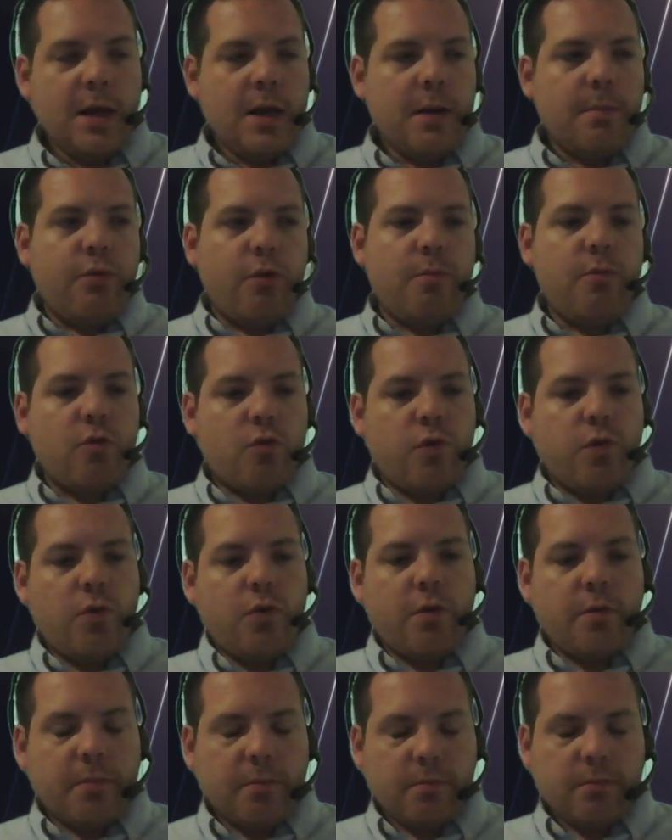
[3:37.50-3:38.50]
Pour beaucoup,
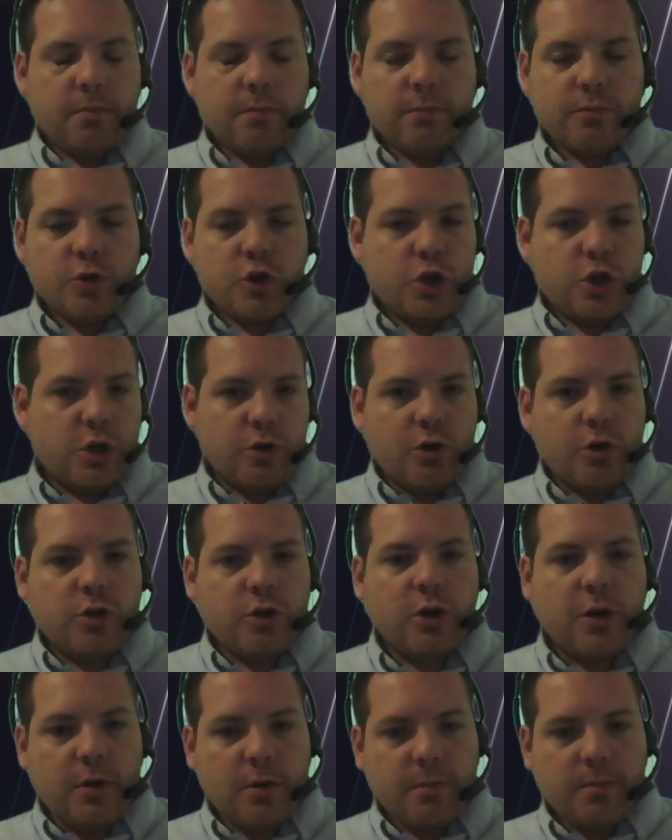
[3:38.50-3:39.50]
j'en
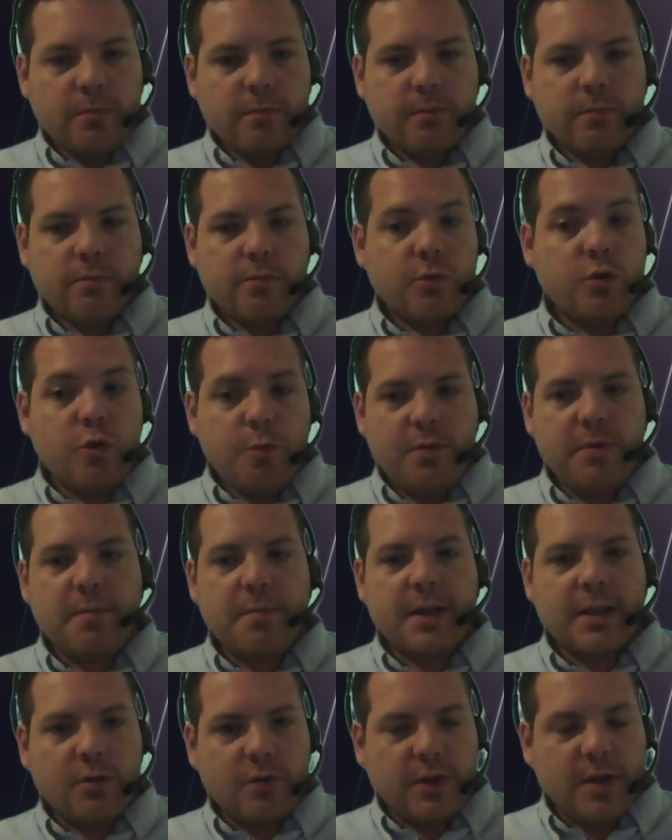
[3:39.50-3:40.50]
entends, depuis
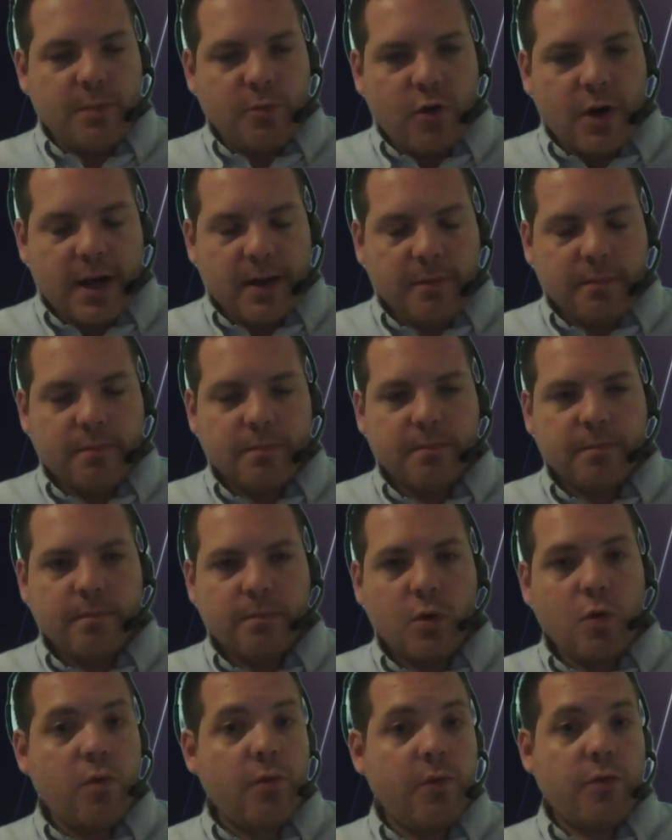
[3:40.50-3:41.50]
maintenant des mois,
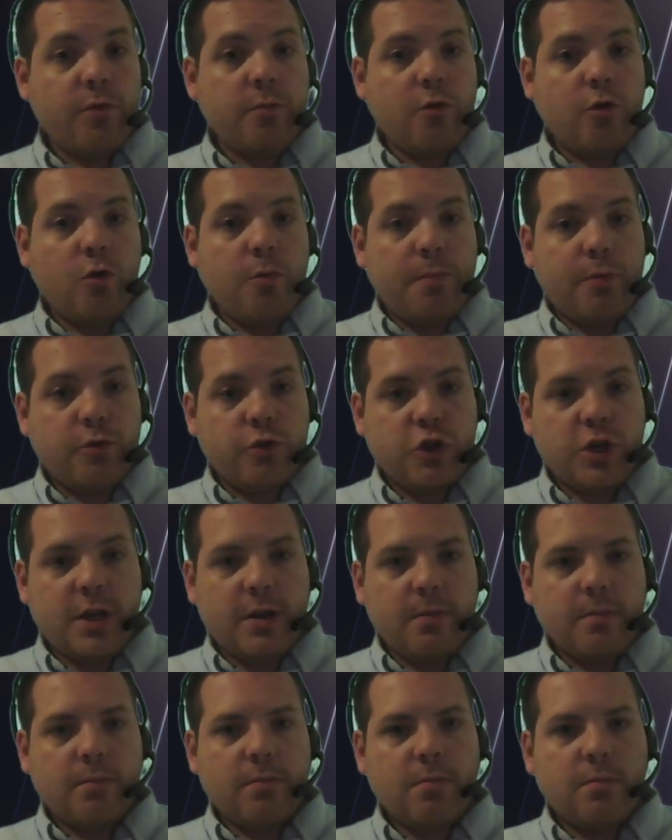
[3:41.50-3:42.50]
où vous me reprochez
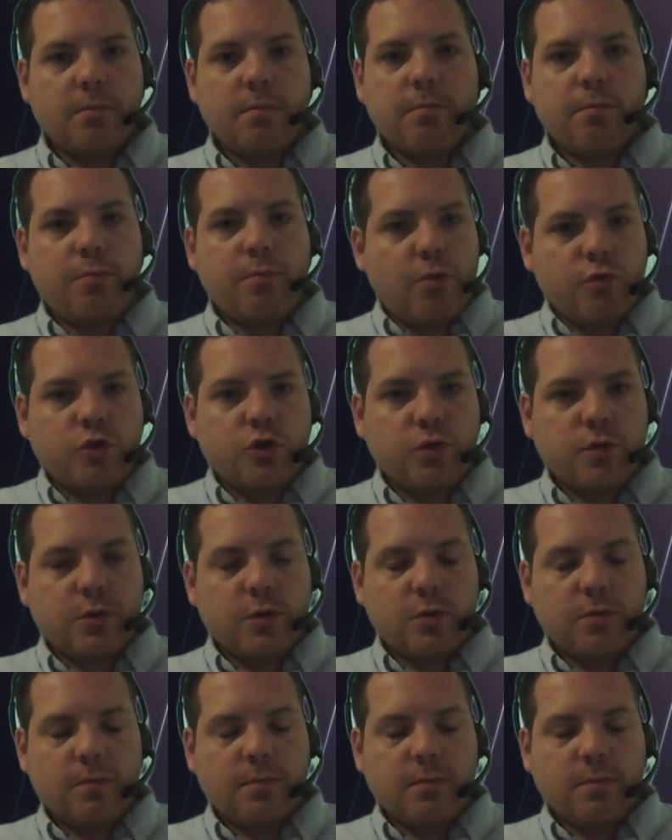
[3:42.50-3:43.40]
beaucoup de choses.